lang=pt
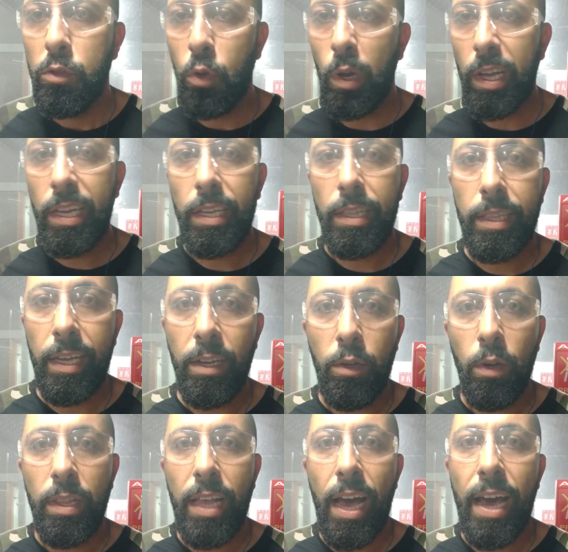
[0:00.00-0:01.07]
Tô aqui
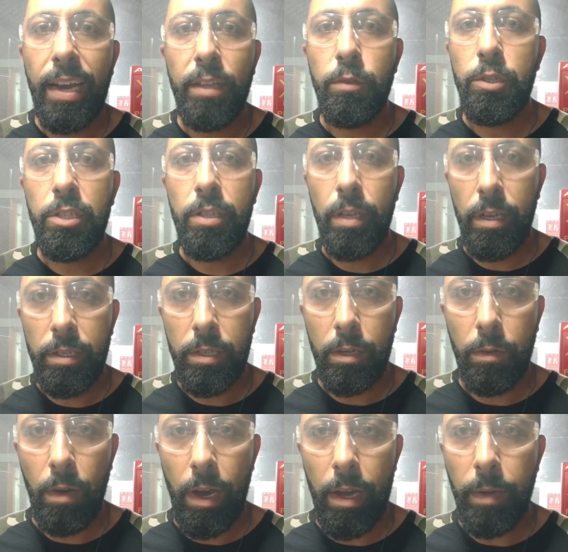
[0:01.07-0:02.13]
dentro da área do stand
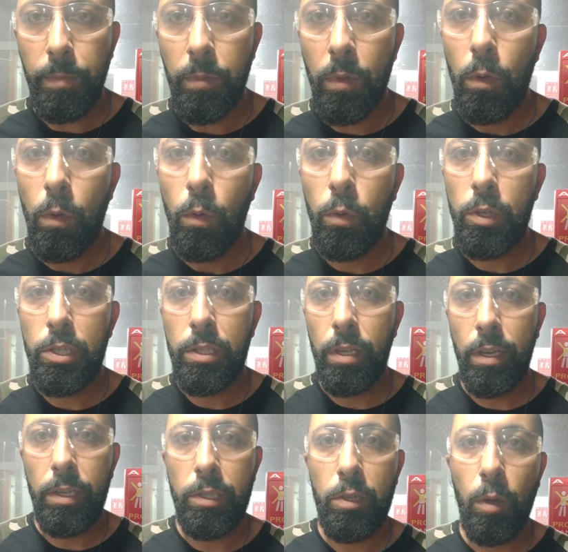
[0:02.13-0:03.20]
agora. O
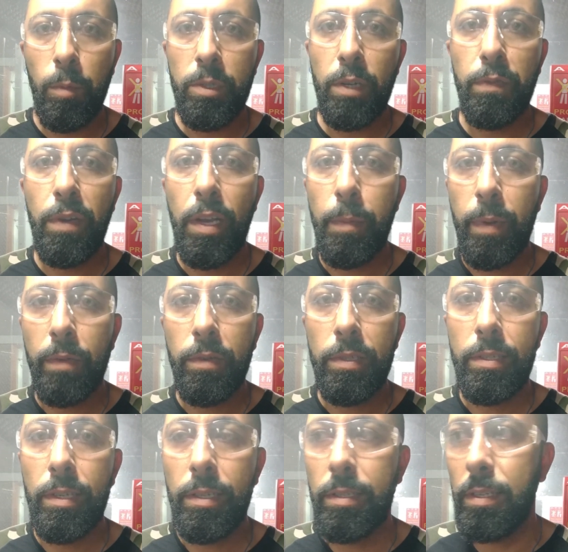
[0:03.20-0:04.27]
stand, como já falei para
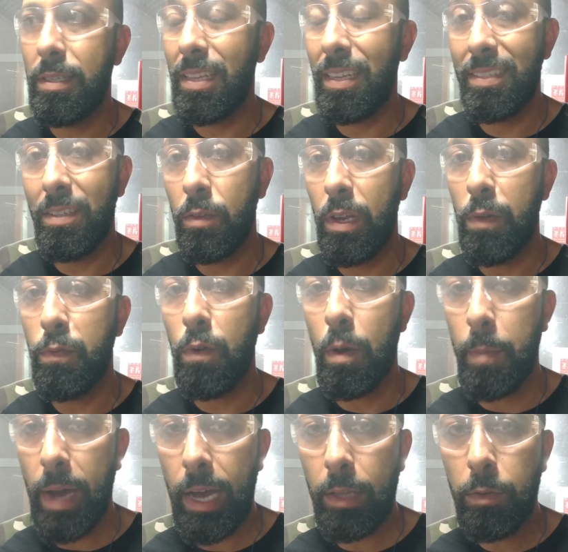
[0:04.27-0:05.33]
vocês, está sendo
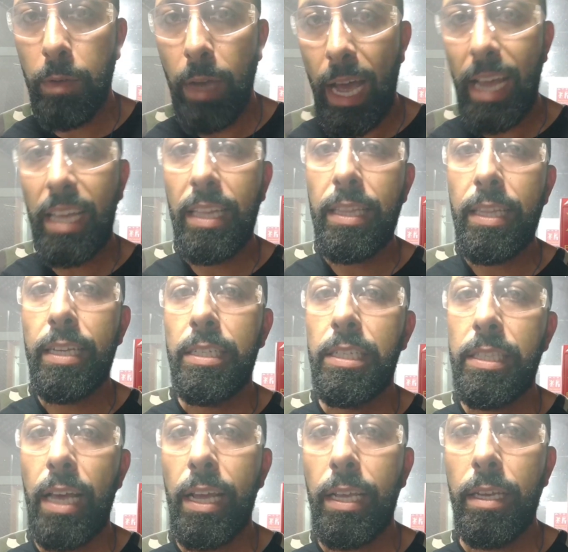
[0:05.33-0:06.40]
reformado, ainda
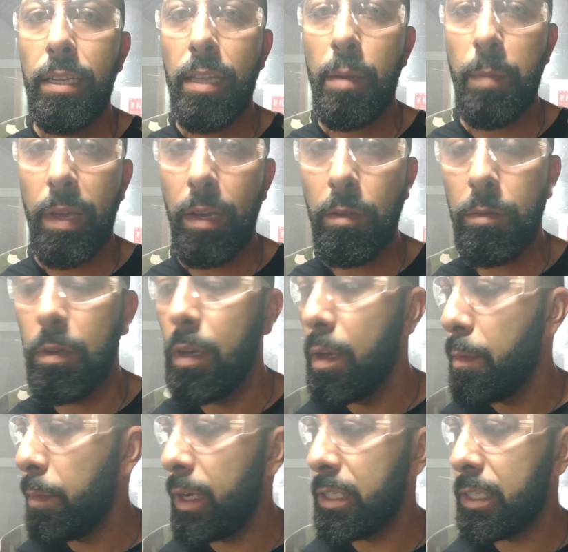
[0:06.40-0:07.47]
está em andamento,
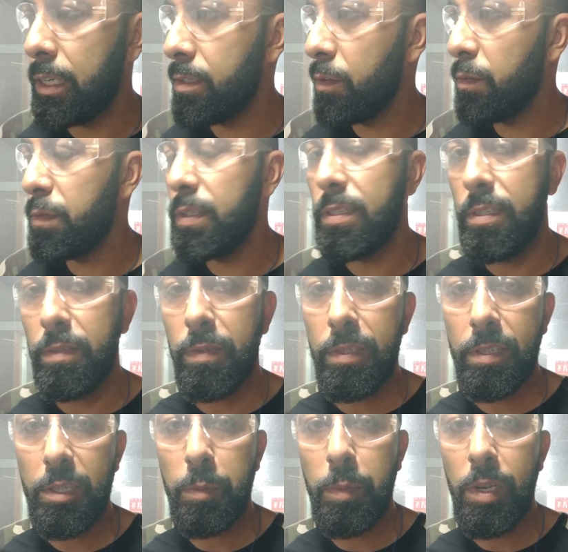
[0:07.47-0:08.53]
mas já são
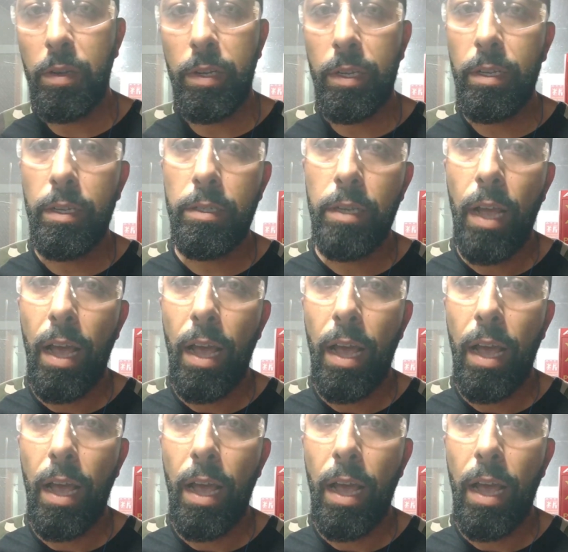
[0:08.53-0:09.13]
visíveis as melhorias.